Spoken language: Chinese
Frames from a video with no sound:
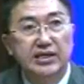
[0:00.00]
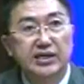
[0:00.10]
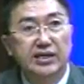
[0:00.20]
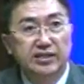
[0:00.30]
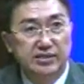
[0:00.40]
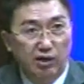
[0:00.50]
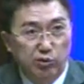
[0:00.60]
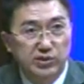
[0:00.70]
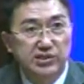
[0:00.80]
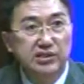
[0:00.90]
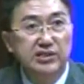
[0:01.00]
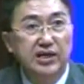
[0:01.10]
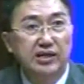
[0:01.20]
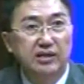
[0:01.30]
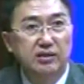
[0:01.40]
争列讨论事
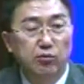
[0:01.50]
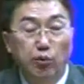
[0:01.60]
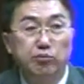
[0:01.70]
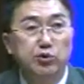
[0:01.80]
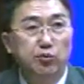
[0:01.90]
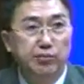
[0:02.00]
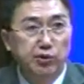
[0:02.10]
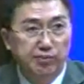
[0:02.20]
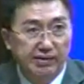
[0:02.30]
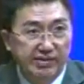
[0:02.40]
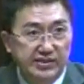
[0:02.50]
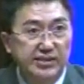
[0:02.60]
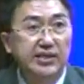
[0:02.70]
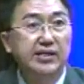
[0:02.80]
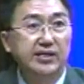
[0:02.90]
项，我们就没有办法
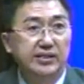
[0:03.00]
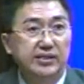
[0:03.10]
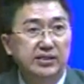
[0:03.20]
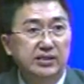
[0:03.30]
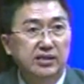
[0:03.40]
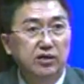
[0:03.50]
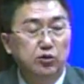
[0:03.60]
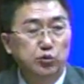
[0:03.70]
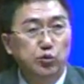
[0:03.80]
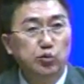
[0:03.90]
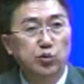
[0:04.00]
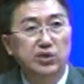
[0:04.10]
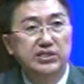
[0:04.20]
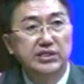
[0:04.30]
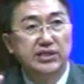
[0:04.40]
争列的。如
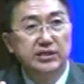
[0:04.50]
果